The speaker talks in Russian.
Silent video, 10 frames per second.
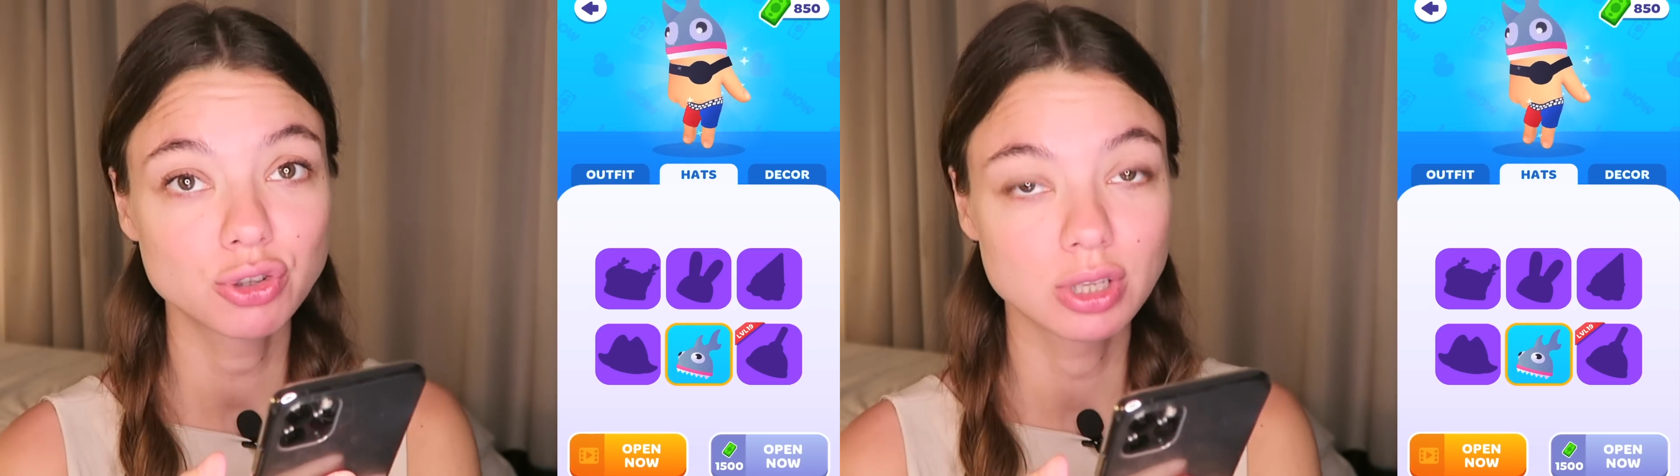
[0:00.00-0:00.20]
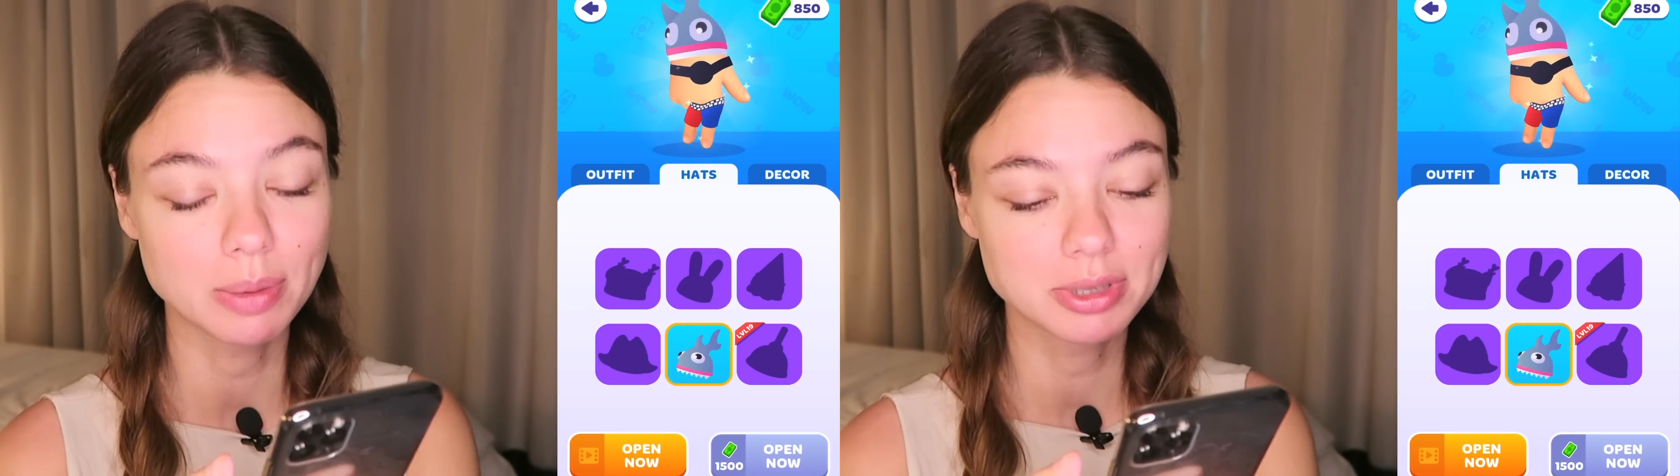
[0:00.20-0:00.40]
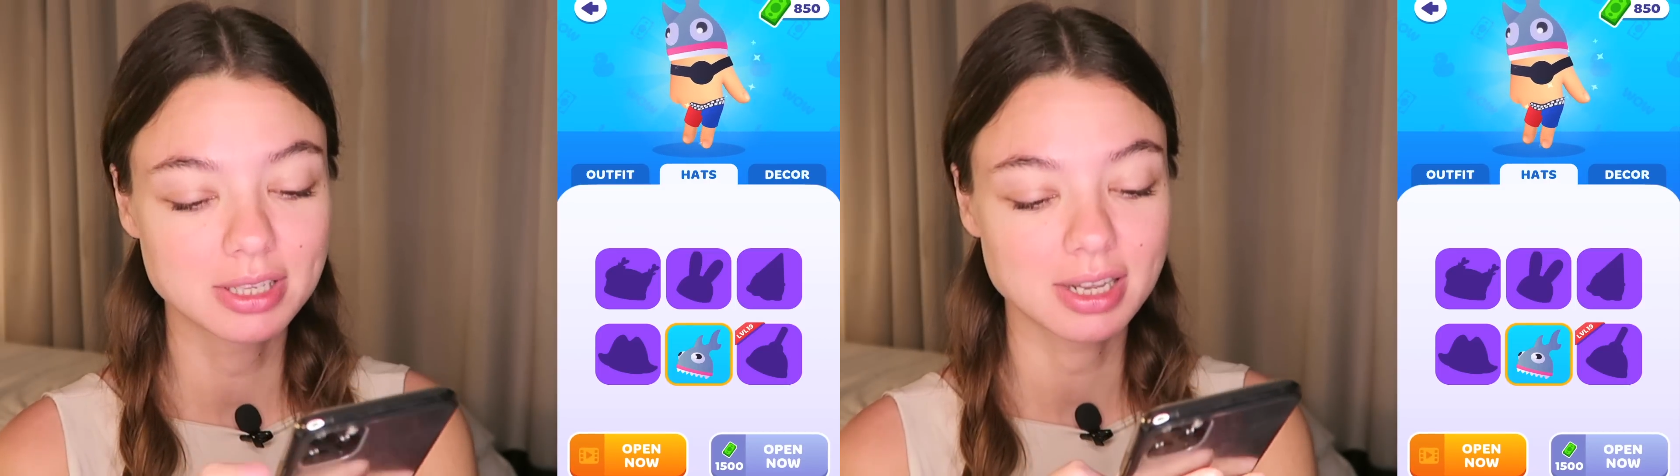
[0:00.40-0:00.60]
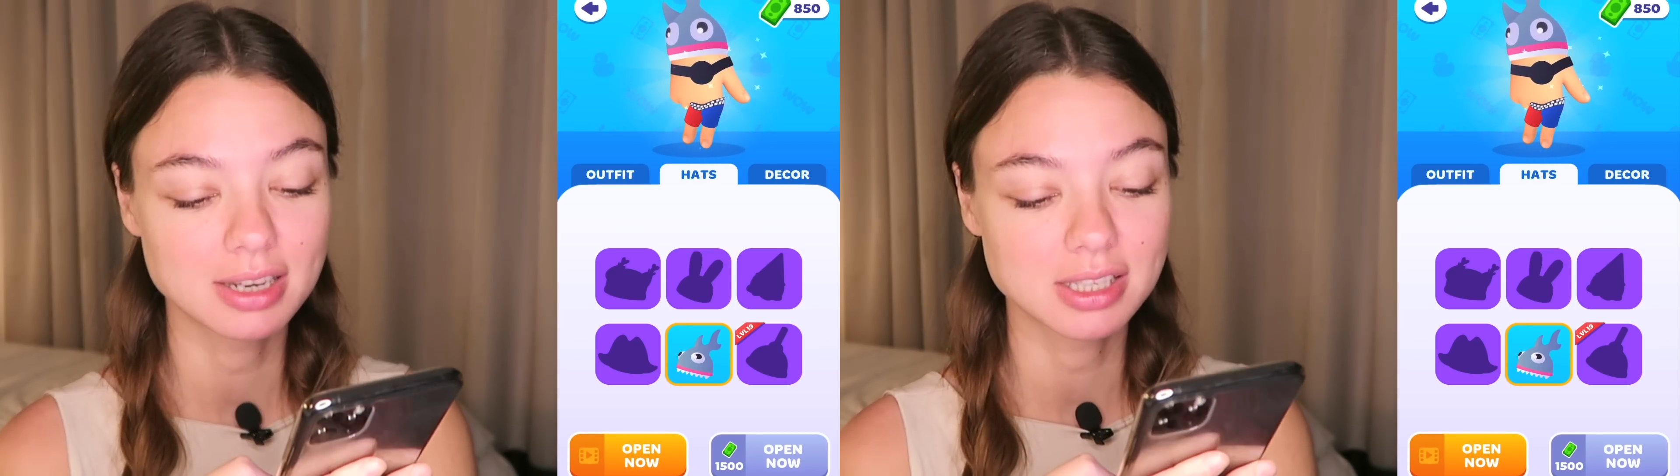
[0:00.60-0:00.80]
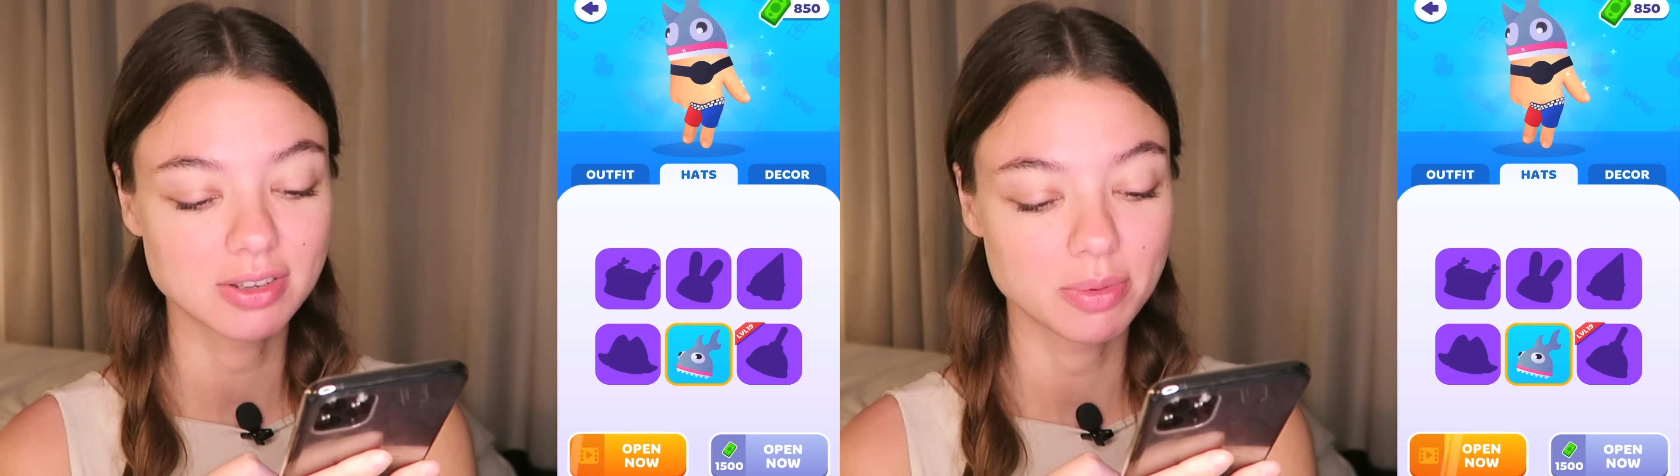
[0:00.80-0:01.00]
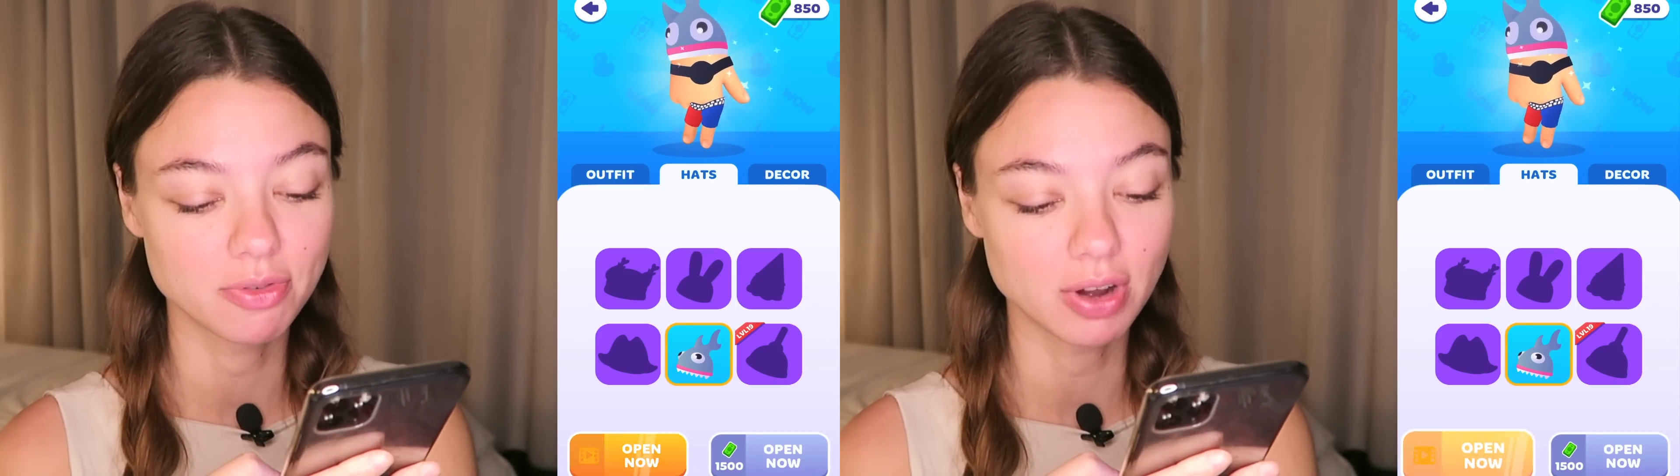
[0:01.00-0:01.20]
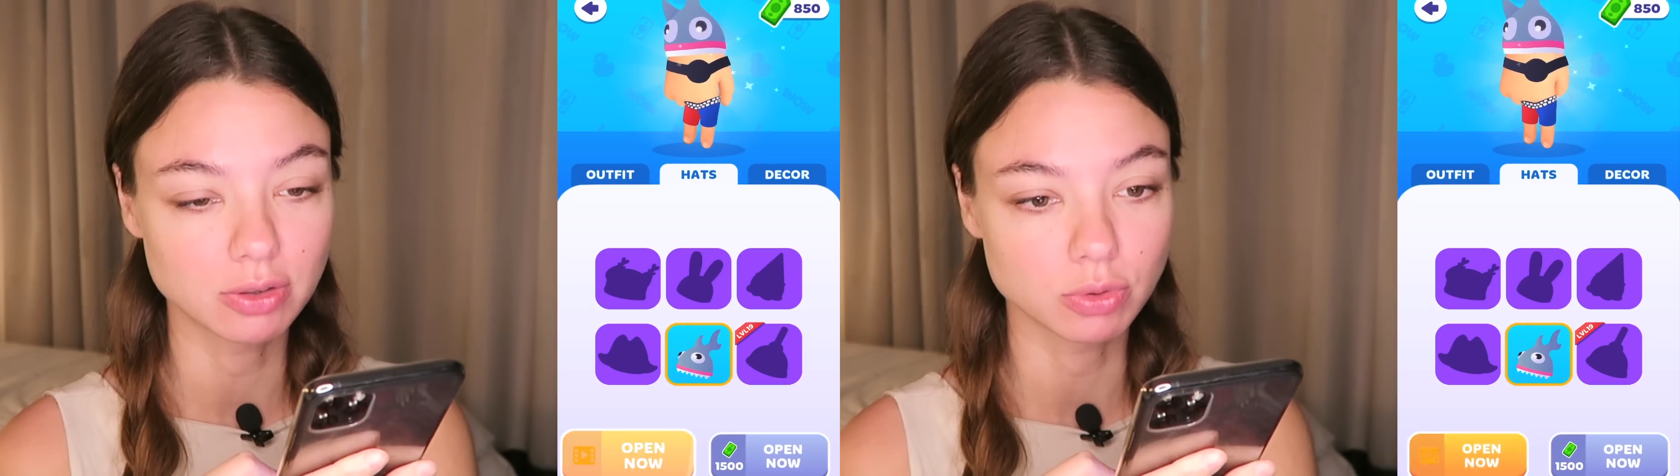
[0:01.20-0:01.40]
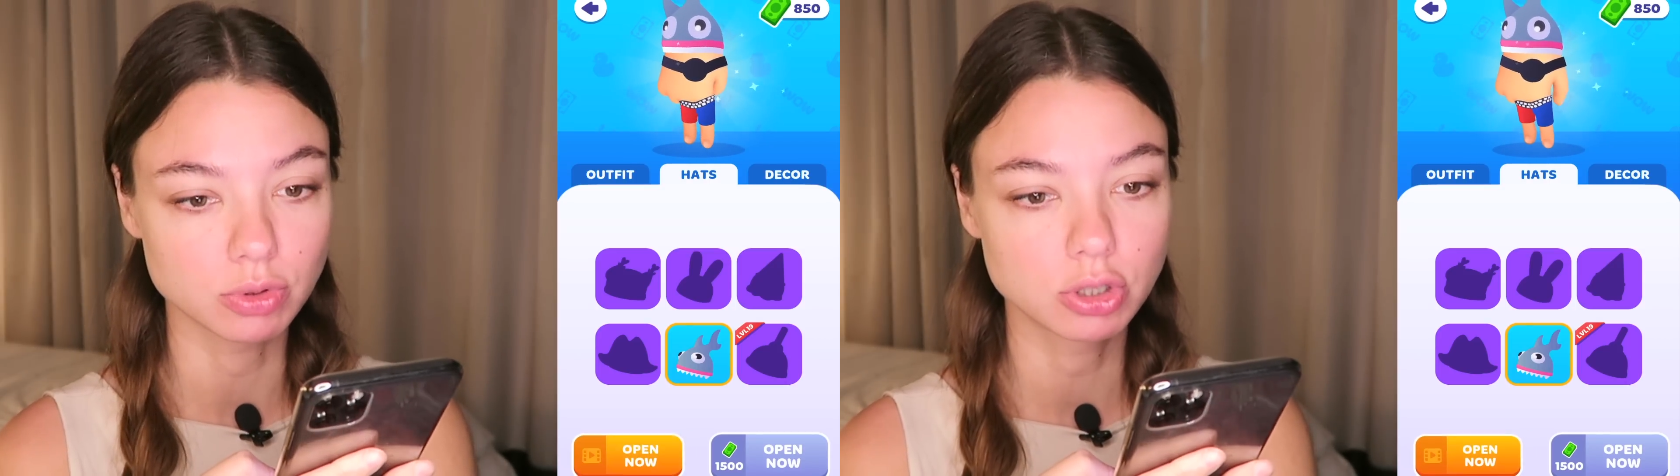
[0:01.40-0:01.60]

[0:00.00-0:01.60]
что нам не достанется сами вантус.